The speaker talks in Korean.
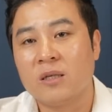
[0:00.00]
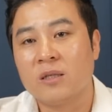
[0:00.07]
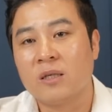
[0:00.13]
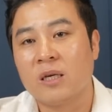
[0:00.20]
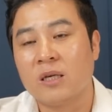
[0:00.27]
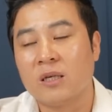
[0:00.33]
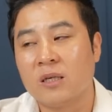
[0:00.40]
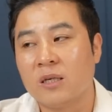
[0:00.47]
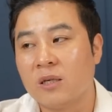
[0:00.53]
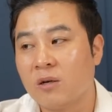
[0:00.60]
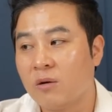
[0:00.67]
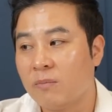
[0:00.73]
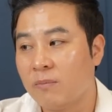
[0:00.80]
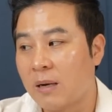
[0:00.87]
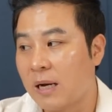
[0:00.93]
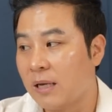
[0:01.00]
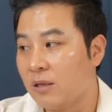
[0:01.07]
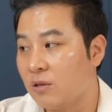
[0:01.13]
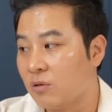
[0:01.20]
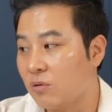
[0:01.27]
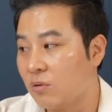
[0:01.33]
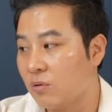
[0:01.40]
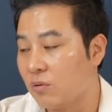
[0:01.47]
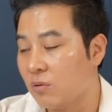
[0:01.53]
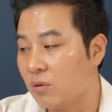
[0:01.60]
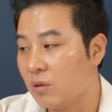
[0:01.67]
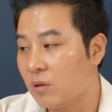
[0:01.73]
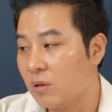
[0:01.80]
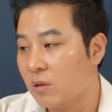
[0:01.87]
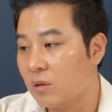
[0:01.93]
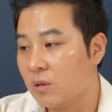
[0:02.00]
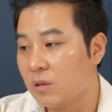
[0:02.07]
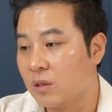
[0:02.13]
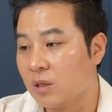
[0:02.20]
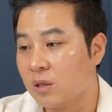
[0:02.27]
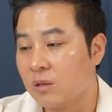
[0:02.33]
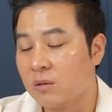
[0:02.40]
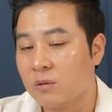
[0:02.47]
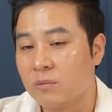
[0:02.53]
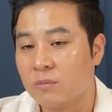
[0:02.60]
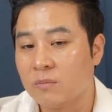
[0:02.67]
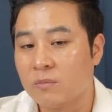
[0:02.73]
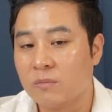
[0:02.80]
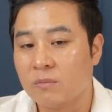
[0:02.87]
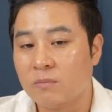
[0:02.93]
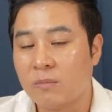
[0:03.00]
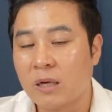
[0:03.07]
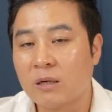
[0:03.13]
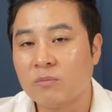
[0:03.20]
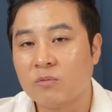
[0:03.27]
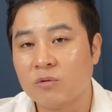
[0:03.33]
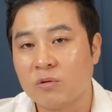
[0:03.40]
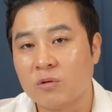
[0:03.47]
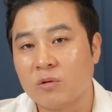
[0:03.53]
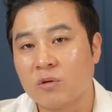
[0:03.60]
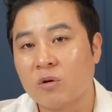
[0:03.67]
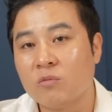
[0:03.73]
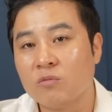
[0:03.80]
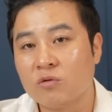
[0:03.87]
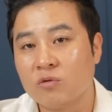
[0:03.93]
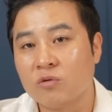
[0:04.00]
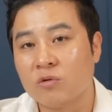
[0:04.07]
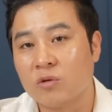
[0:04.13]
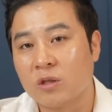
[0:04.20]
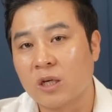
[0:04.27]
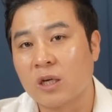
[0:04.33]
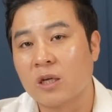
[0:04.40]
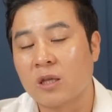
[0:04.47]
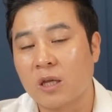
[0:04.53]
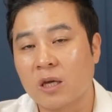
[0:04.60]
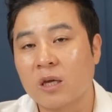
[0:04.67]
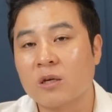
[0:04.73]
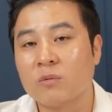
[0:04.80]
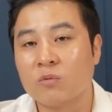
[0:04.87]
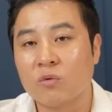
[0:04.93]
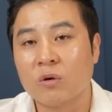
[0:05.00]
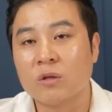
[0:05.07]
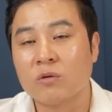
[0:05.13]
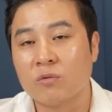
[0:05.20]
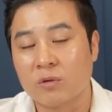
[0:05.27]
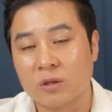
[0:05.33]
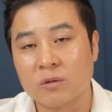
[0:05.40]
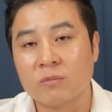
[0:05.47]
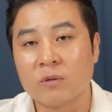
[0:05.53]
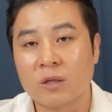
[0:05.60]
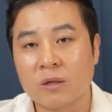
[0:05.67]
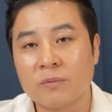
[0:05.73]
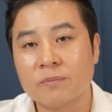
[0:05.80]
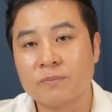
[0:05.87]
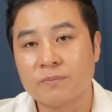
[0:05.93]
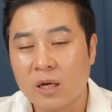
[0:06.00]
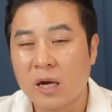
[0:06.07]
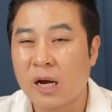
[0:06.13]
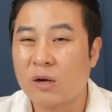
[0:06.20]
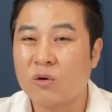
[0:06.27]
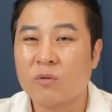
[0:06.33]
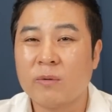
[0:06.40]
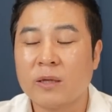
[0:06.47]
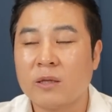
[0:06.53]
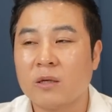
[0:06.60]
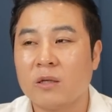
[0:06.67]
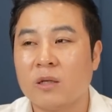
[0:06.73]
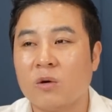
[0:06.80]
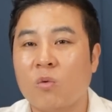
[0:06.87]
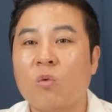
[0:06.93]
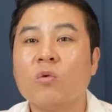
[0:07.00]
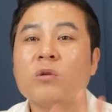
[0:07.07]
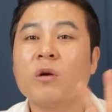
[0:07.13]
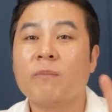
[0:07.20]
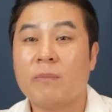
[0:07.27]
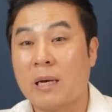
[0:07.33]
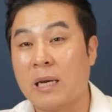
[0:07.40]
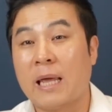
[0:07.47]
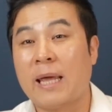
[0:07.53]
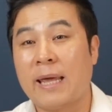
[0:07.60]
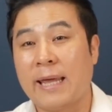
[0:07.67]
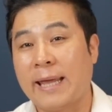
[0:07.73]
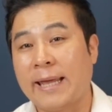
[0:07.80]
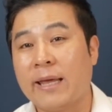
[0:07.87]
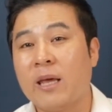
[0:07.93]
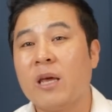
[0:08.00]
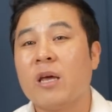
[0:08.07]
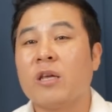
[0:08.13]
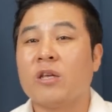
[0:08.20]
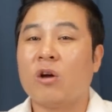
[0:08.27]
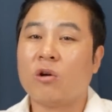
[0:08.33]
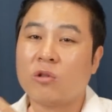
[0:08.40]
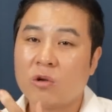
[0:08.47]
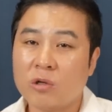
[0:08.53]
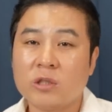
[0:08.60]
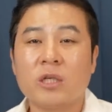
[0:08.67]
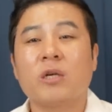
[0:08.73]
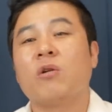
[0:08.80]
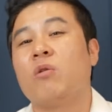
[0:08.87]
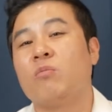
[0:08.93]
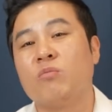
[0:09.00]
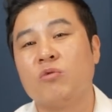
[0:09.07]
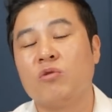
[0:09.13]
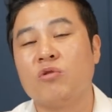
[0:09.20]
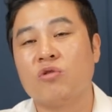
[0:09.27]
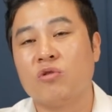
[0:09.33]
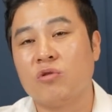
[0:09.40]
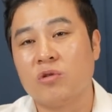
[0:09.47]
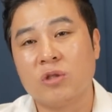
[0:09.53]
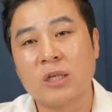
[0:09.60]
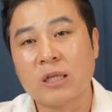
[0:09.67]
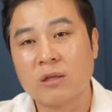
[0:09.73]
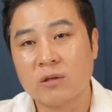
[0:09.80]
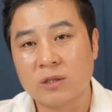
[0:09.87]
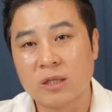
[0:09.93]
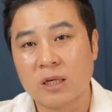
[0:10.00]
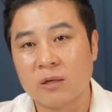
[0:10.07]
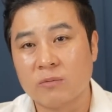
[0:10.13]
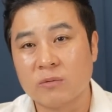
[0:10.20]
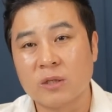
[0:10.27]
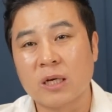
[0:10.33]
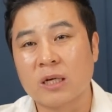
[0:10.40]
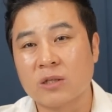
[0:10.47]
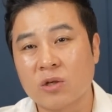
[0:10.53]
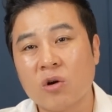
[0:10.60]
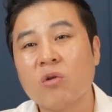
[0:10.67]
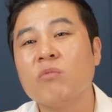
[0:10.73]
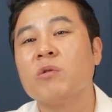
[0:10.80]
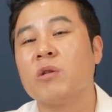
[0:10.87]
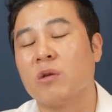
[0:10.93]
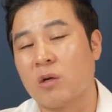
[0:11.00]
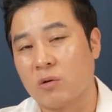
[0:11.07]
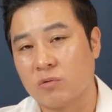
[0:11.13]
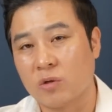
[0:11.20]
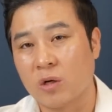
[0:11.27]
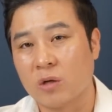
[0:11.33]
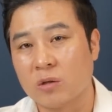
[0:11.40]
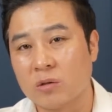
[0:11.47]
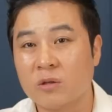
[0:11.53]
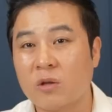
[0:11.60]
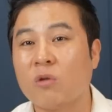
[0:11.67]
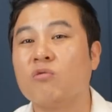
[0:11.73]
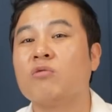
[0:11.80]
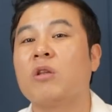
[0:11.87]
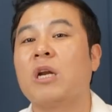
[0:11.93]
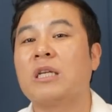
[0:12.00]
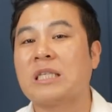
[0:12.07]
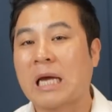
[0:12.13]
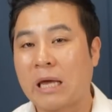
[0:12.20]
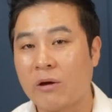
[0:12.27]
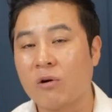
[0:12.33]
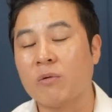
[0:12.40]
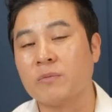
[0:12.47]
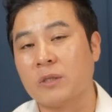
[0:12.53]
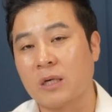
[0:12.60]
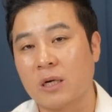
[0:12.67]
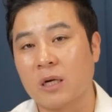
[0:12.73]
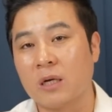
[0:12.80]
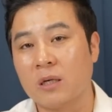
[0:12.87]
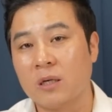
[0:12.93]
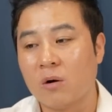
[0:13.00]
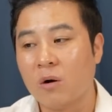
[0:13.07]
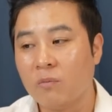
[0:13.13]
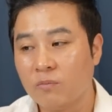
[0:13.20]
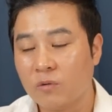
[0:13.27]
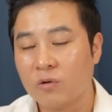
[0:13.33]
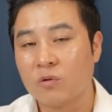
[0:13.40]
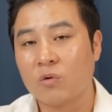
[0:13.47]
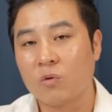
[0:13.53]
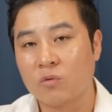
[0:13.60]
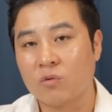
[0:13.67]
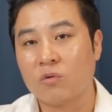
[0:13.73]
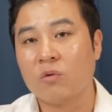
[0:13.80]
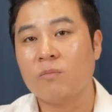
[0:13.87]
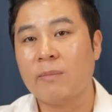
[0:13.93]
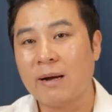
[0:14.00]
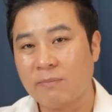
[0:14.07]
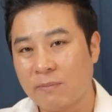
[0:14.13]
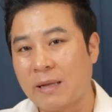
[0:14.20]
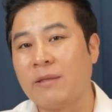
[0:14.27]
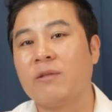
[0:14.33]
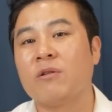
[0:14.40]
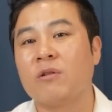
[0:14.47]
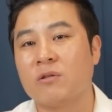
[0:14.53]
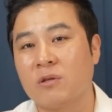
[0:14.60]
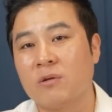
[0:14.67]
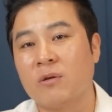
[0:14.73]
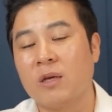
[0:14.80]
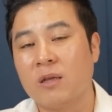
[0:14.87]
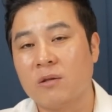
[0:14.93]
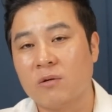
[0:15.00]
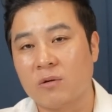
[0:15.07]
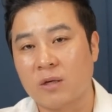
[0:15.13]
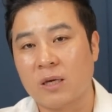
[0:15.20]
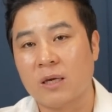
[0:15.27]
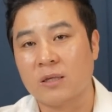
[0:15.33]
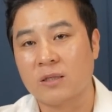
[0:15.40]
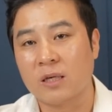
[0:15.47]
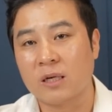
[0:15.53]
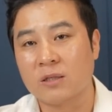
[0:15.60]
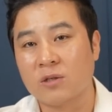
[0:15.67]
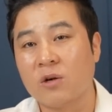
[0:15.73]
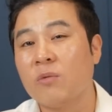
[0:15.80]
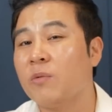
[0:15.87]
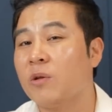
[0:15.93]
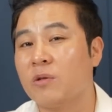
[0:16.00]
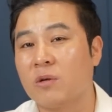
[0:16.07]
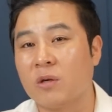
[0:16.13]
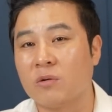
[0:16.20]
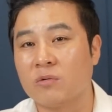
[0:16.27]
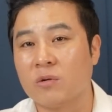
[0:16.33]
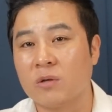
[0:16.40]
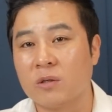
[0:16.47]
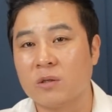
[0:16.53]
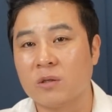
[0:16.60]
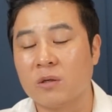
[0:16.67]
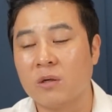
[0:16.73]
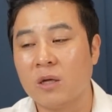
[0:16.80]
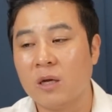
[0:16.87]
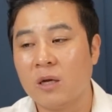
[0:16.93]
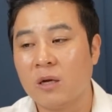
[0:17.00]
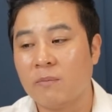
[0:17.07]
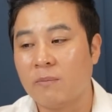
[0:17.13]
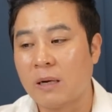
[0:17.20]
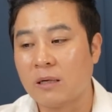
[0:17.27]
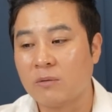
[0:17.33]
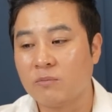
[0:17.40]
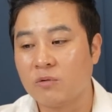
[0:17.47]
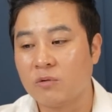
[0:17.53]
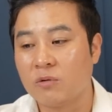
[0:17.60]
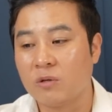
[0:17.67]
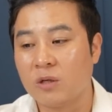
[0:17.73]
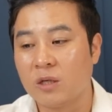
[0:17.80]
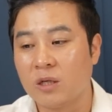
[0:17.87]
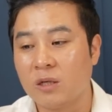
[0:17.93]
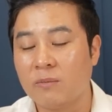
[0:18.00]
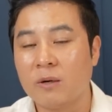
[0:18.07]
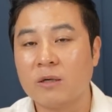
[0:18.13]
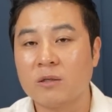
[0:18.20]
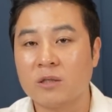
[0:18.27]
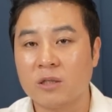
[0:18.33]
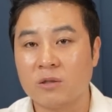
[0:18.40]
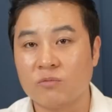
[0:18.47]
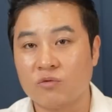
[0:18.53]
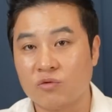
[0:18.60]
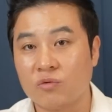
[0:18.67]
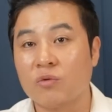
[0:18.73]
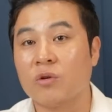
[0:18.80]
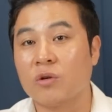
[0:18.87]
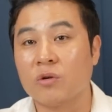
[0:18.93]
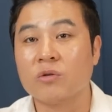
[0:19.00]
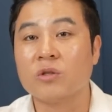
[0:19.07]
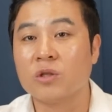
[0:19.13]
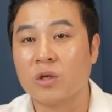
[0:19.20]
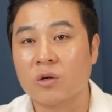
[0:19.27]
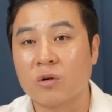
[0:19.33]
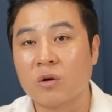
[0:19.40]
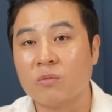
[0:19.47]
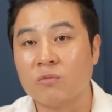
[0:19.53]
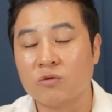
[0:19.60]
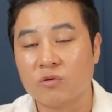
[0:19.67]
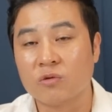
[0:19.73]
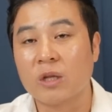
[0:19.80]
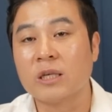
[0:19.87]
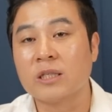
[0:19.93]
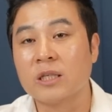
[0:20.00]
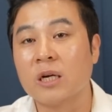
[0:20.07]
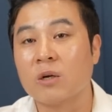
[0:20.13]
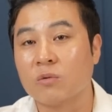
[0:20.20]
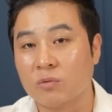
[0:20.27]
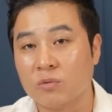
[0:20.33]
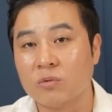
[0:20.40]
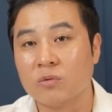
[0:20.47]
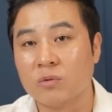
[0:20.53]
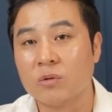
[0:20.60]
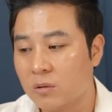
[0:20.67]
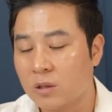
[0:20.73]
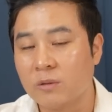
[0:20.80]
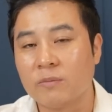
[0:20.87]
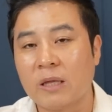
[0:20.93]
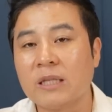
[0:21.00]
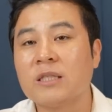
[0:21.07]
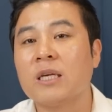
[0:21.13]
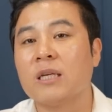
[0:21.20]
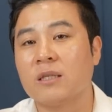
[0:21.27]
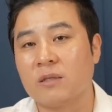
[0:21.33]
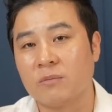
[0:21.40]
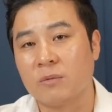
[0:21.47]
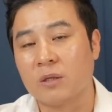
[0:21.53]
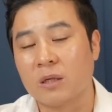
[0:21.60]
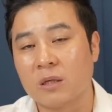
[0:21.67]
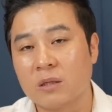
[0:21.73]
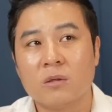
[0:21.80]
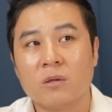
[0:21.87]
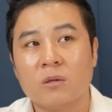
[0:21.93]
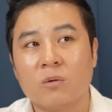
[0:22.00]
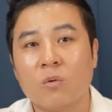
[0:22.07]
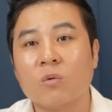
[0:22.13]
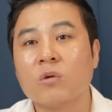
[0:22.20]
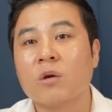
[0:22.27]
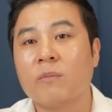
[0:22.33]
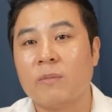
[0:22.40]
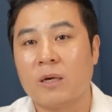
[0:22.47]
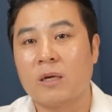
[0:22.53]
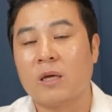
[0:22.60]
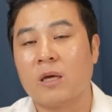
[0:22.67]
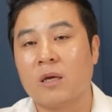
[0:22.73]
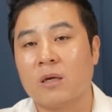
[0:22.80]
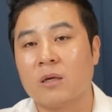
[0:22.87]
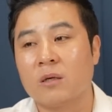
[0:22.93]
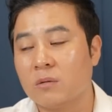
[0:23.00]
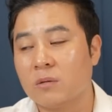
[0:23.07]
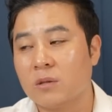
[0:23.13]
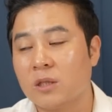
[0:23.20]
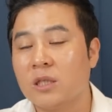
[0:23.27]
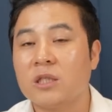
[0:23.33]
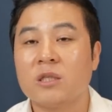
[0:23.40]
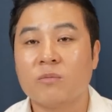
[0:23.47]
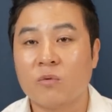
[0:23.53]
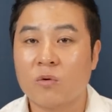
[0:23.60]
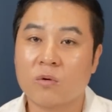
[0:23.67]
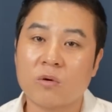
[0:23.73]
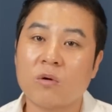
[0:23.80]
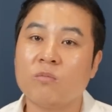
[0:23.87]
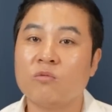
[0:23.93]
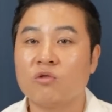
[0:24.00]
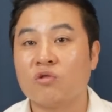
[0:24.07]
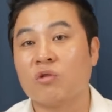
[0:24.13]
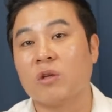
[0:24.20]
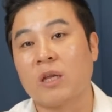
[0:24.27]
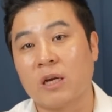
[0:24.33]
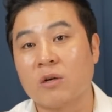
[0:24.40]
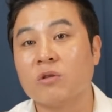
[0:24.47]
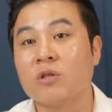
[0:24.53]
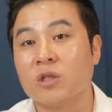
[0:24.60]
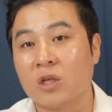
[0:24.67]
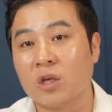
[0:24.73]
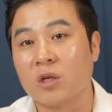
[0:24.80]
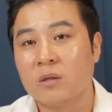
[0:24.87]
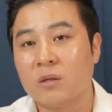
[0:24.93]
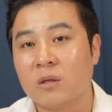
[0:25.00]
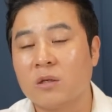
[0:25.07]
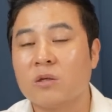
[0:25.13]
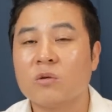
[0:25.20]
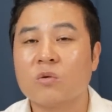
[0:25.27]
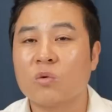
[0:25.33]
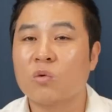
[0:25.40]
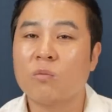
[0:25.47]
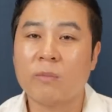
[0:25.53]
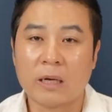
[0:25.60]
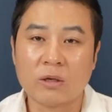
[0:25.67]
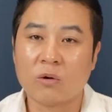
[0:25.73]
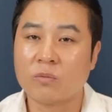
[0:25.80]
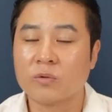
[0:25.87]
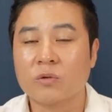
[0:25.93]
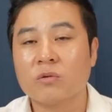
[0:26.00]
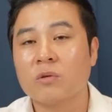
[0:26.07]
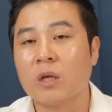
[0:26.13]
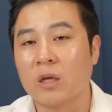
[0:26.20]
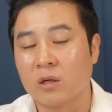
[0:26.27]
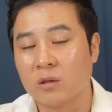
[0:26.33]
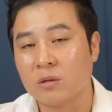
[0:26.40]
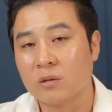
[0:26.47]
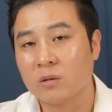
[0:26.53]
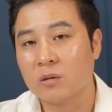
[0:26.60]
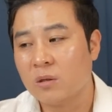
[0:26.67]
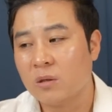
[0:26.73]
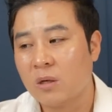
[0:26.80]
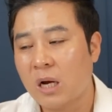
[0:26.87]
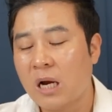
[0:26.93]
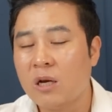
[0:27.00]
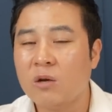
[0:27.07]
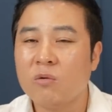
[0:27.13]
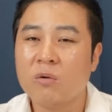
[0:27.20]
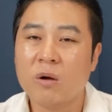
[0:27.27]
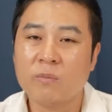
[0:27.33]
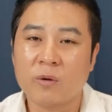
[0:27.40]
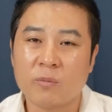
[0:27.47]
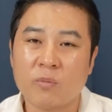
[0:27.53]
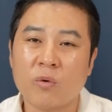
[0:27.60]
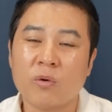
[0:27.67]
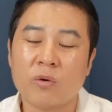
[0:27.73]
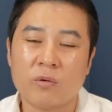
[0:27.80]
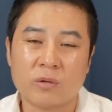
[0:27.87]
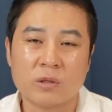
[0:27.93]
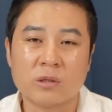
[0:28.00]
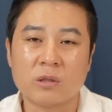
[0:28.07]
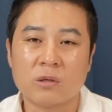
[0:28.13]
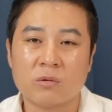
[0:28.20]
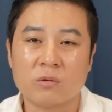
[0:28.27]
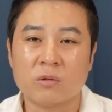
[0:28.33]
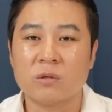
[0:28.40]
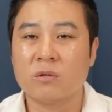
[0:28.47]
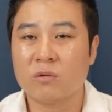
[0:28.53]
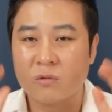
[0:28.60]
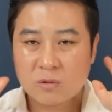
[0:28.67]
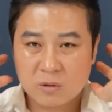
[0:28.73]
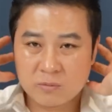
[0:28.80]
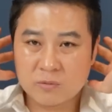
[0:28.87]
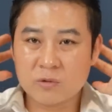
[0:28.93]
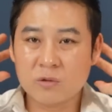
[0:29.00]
네 이런 마인드로 지금 많은 분들 건물주를 제가 되게끔 도와드리고 있습니다. 알고 봤더니 5년 만에 8채 건물주를 샀던 사람은 제가 처음이더라고요. 더군다나 자영업자가 없는 돈으로 막 만들어서 했던 게 제가 처음이었더라고요. 그래서 많은 분들이 희망을 지금 주고 있거든요. 건물주 되시라고. 지금 네채 있습니다. 5년 만에 75 건물주가 됐거든요. 근데 그것도 돈 많이 없어도 돼요. 하려고 하면 보여요, 진짜로. 들으려고 하면